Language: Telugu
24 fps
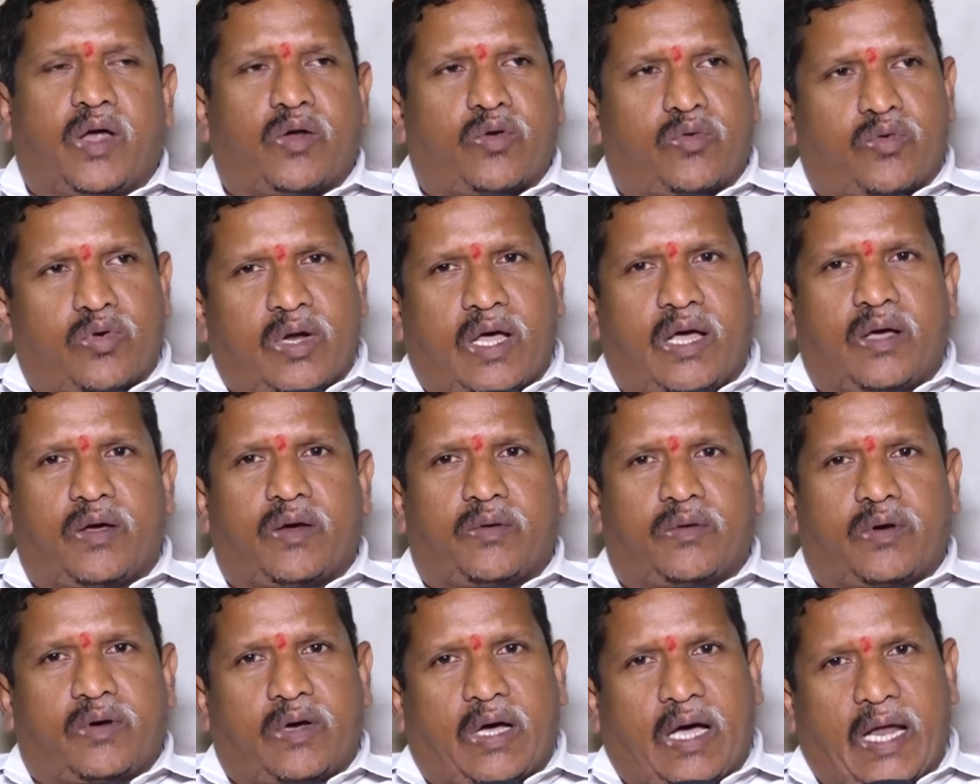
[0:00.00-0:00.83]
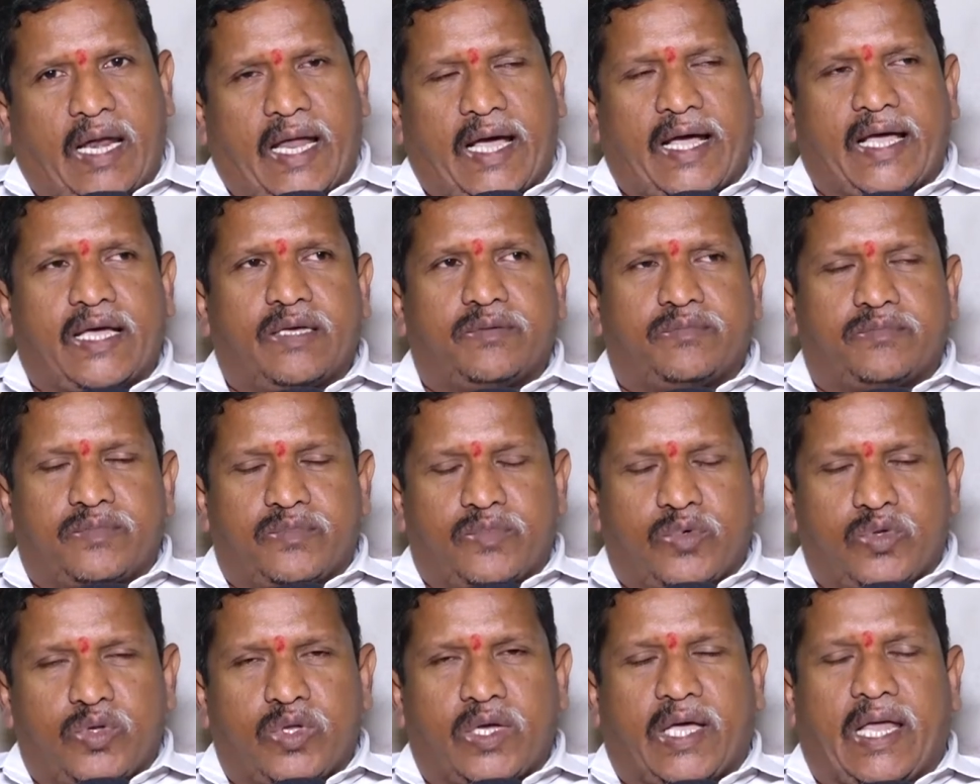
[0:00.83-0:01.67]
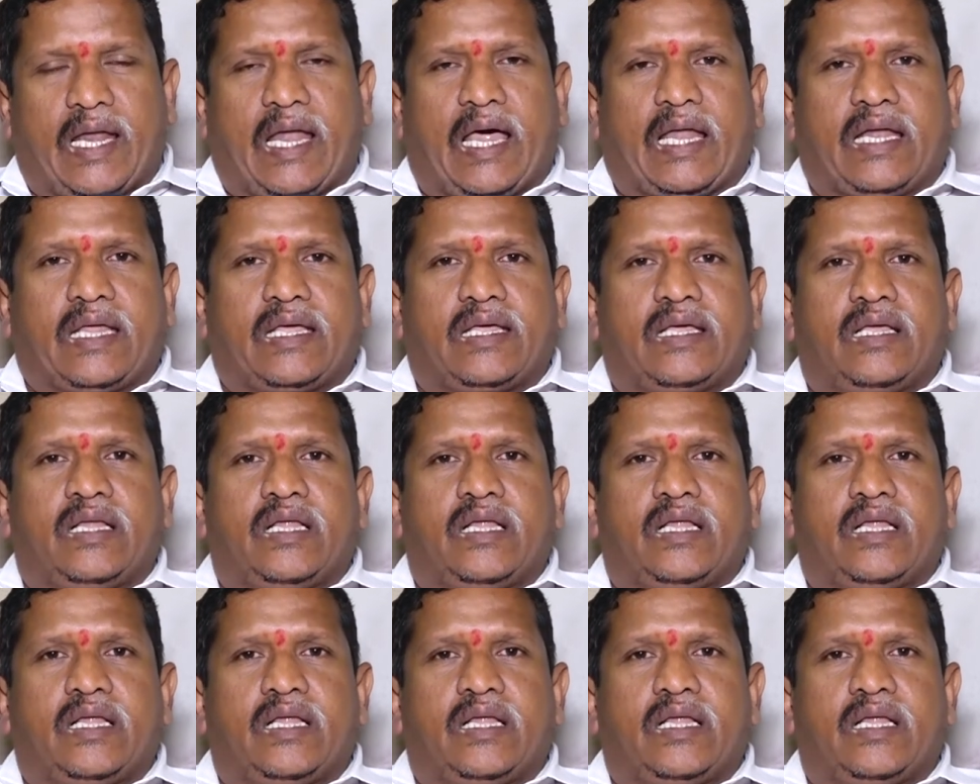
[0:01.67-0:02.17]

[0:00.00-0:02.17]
అనుకున్న అలాగే ముందుకెళ్ళాలి